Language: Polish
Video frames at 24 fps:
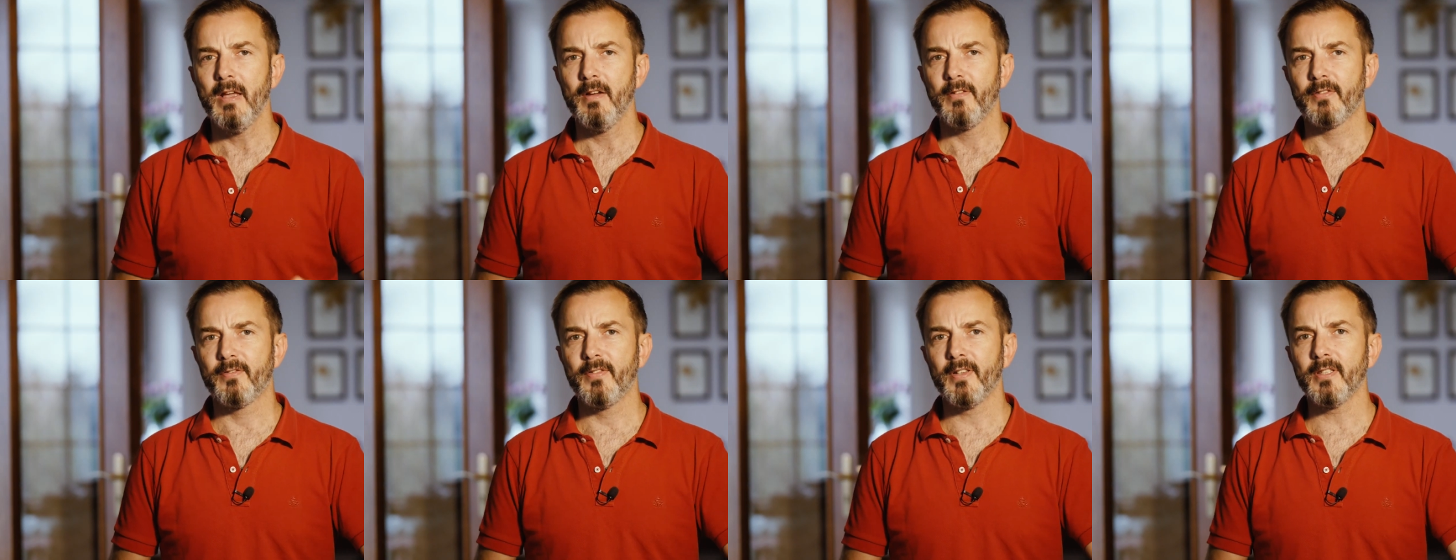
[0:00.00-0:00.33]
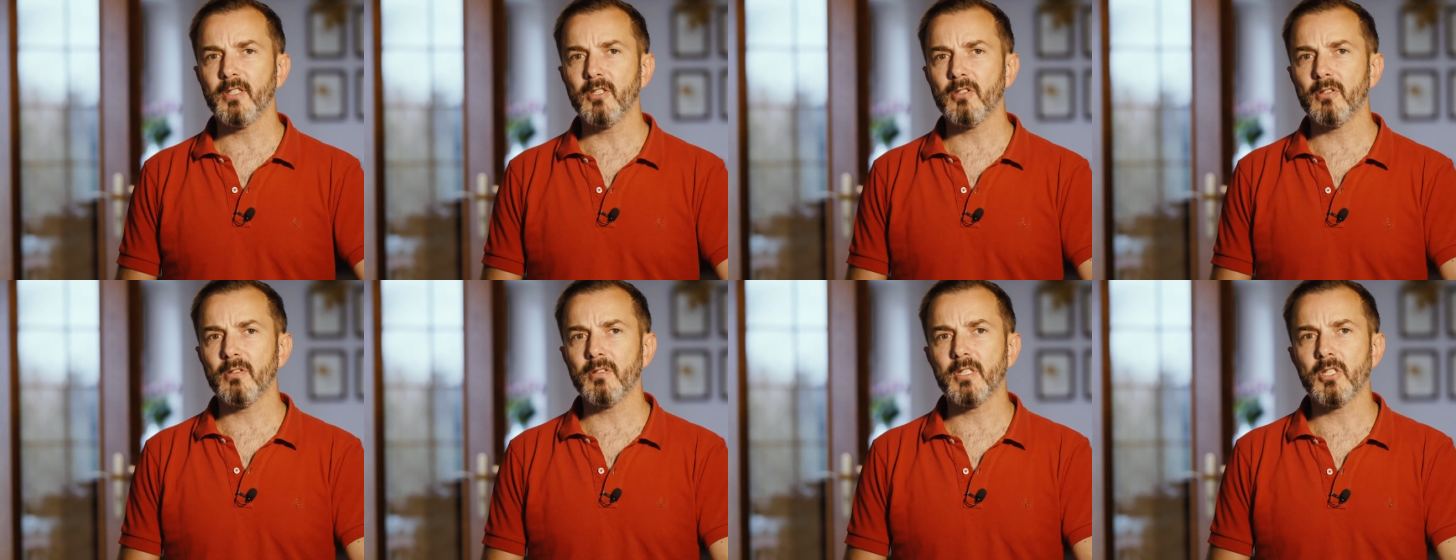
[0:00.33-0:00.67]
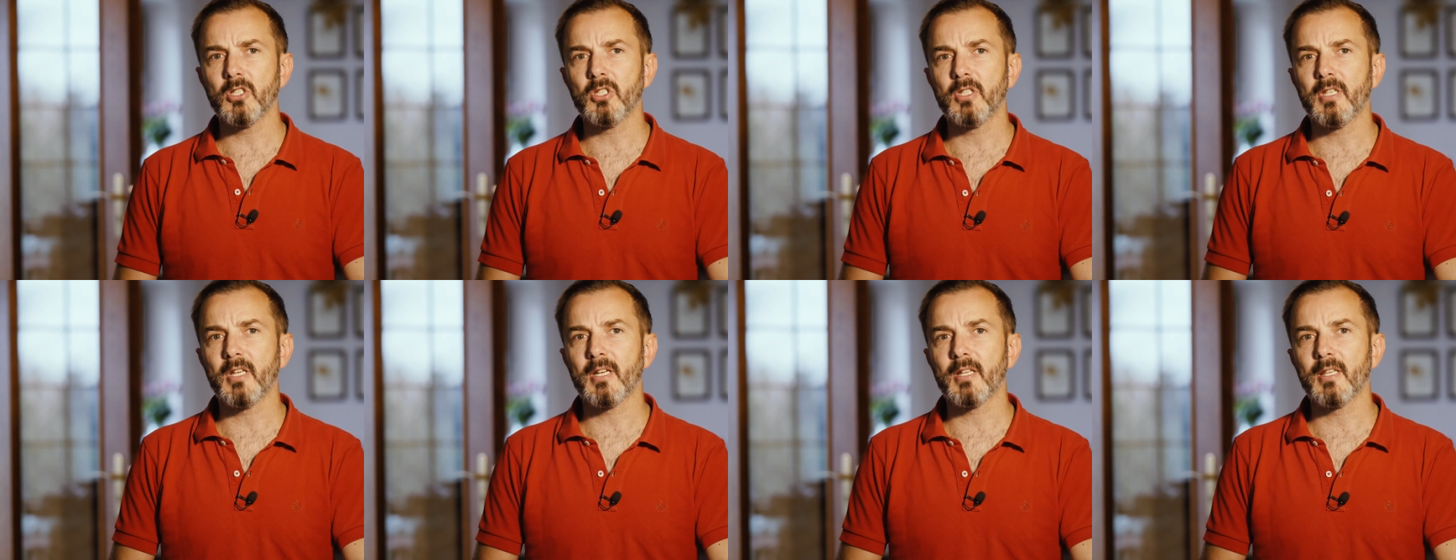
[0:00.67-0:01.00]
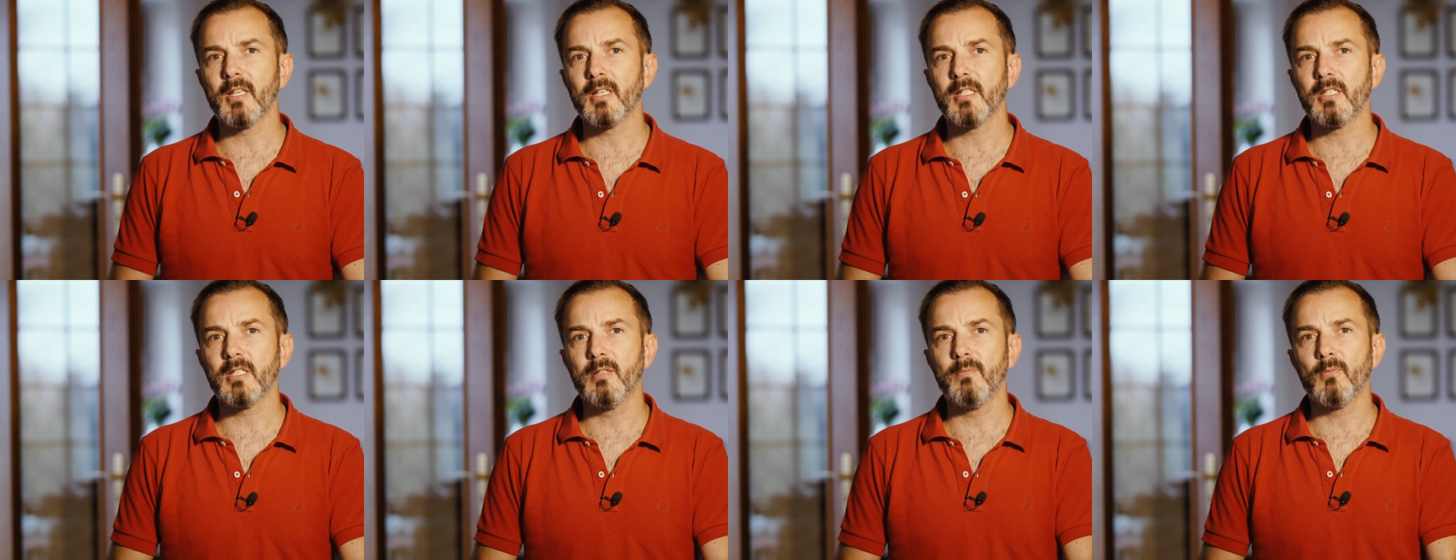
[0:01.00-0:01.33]
W
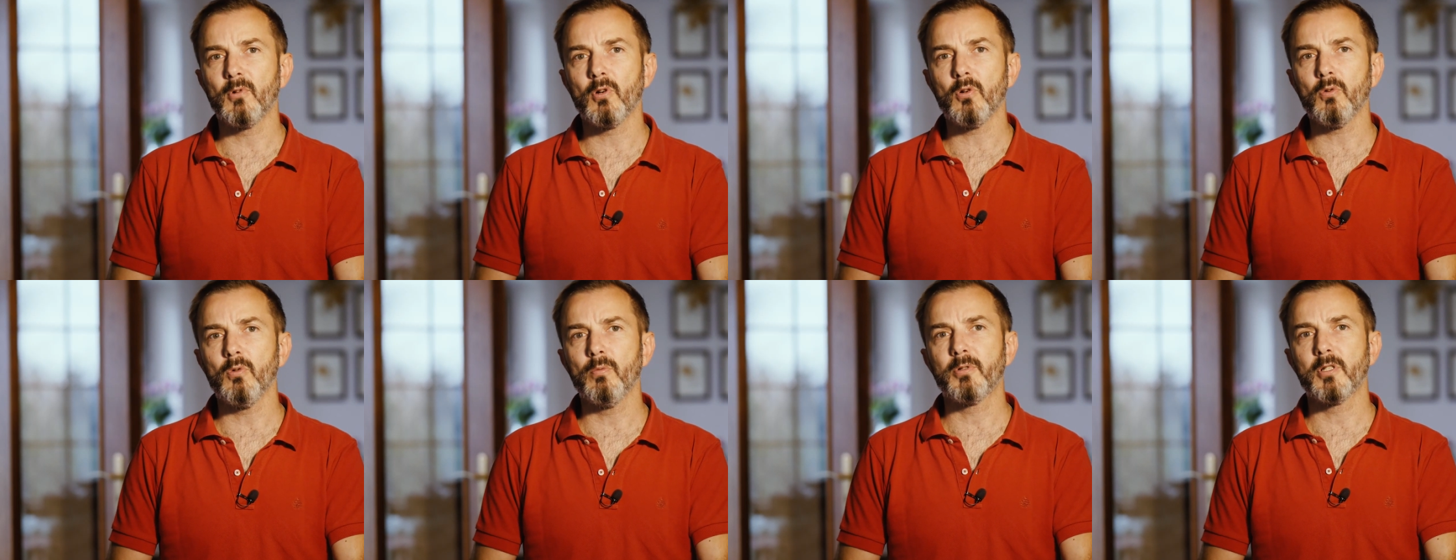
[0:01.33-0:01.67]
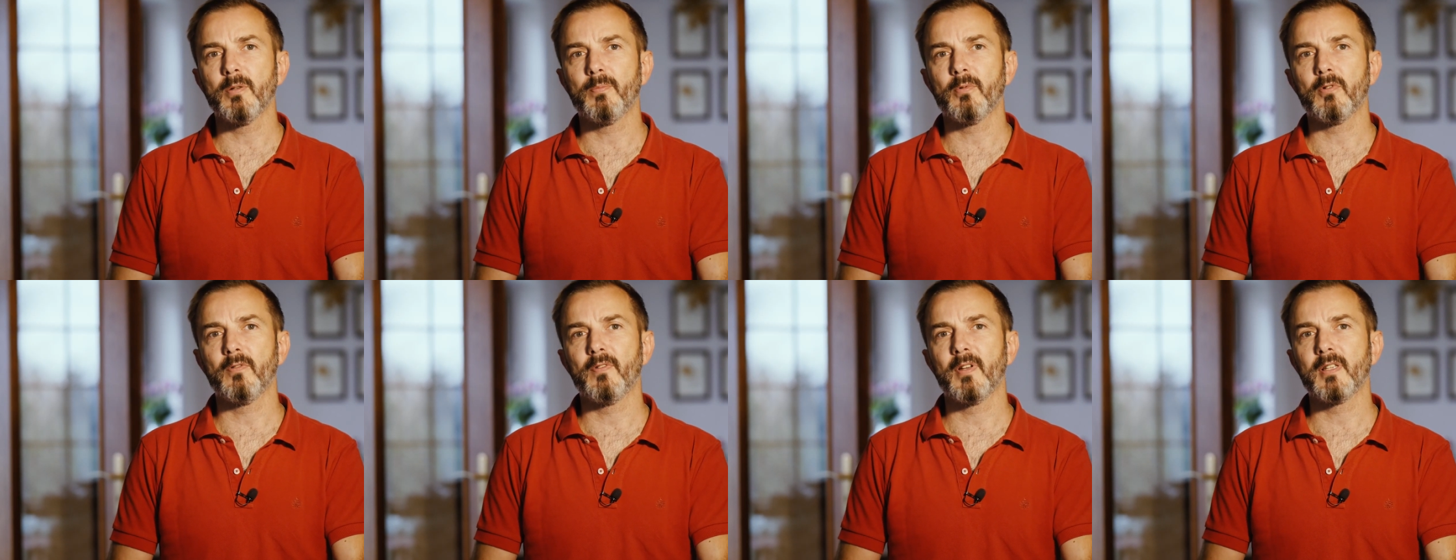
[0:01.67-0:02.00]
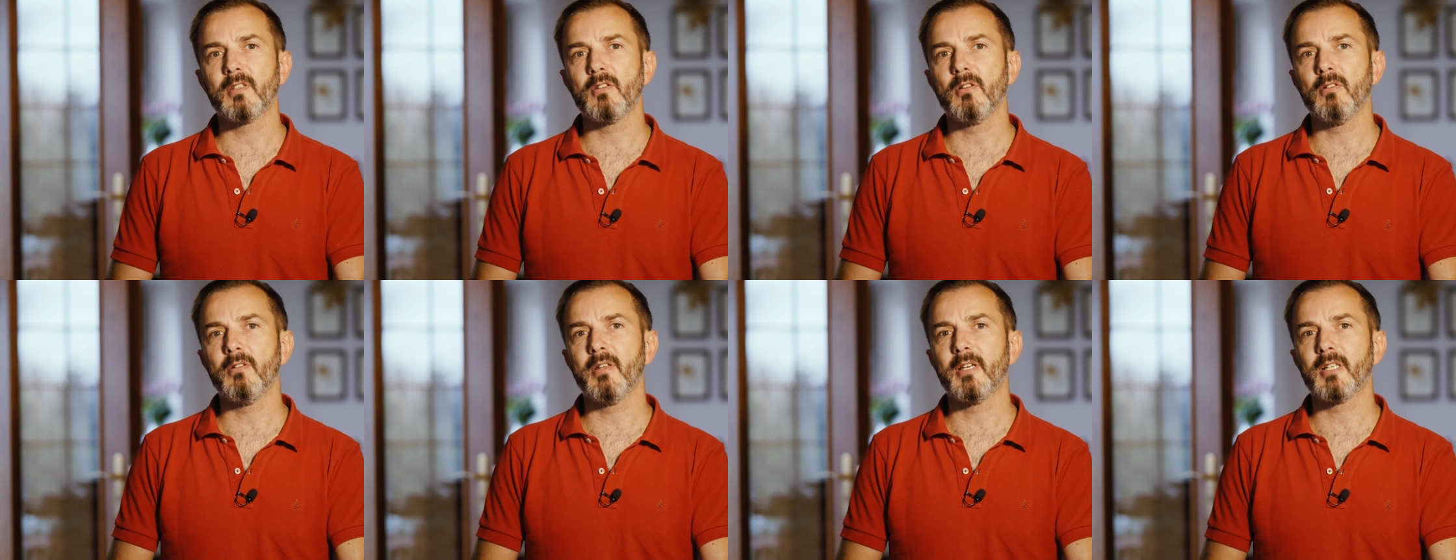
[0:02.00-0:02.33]
2014 roku przeprowadzono